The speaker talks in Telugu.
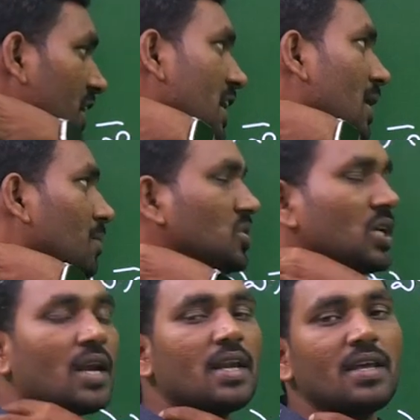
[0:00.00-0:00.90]
ఏ
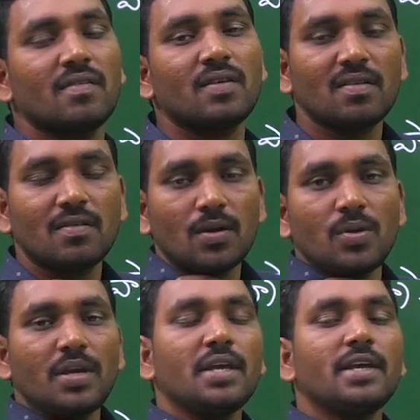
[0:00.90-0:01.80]
అంశాన్ని ఎవరెవరు
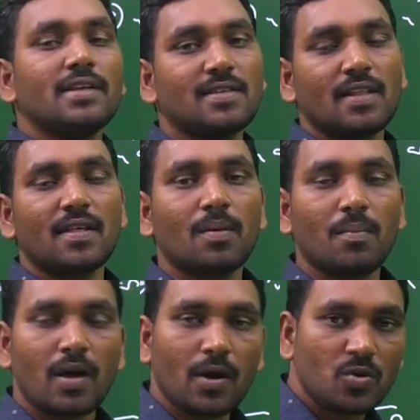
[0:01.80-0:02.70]
ఏ ఏ
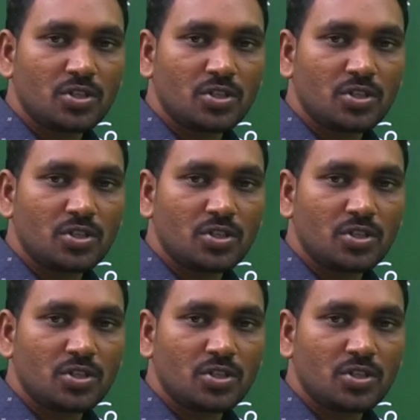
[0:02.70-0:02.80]
సందర్భాలలో